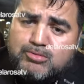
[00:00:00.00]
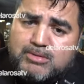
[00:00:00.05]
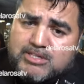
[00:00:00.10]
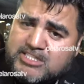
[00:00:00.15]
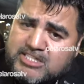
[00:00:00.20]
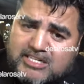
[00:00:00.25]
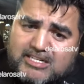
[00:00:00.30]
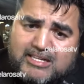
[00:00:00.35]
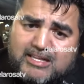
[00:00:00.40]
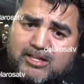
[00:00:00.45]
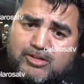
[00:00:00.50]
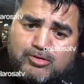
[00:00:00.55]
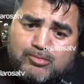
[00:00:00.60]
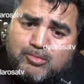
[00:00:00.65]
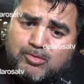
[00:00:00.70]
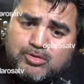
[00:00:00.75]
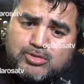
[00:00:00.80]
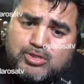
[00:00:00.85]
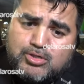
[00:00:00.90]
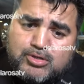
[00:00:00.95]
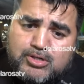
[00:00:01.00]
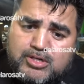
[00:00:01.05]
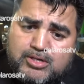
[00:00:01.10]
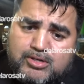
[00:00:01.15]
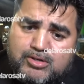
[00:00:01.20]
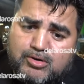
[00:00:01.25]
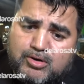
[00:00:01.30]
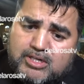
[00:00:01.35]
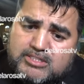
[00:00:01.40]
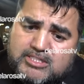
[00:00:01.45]
me sigue dando mucho
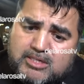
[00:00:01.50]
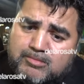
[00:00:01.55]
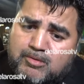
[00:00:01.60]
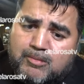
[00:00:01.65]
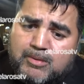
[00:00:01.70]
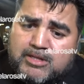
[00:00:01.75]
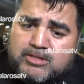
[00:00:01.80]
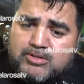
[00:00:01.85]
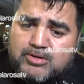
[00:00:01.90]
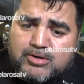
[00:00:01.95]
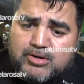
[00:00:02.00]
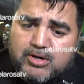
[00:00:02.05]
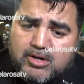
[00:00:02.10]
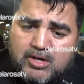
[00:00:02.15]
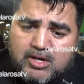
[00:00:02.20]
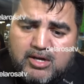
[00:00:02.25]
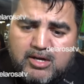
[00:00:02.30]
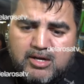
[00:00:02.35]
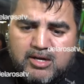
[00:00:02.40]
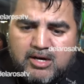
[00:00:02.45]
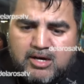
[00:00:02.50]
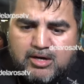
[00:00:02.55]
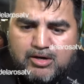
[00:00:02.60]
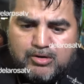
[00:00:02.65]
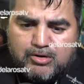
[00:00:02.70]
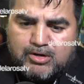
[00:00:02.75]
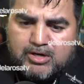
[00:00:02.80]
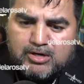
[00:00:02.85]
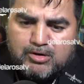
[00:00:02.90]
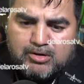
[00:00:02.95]
y yo hasta el momento
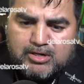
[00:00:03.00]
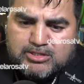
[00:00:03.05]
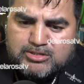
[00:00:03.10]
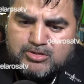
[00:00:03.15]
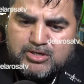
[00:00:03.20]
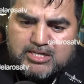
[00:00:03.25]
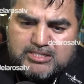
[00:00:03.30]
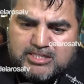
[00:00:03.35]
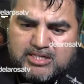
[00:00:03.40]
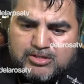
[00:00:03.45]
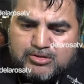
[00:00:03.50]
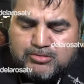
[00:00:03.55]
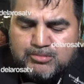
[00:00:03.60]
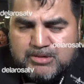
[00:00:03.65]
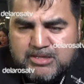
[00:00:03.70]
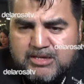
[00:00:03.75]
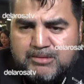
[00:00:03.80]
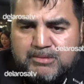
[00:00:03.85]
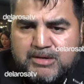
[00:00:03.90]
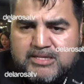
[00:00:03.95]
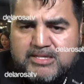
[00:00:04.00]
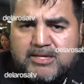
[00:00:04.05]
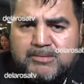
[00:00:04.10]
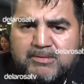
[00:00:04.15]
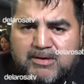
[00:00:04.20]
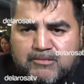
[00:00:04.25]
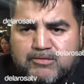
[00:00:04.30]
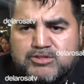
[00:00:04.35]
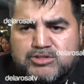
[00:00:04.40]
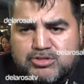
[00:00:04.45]
creo que lo que estoy haciendo humildemente
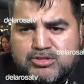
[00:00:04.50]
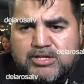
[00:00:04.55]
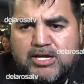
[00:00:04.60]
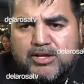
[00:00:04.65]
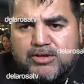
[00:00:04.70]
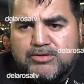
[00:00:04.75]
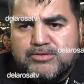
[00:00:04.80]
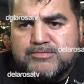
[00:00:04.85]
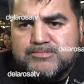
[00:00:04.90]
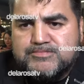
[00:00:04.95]
me ha funcionado.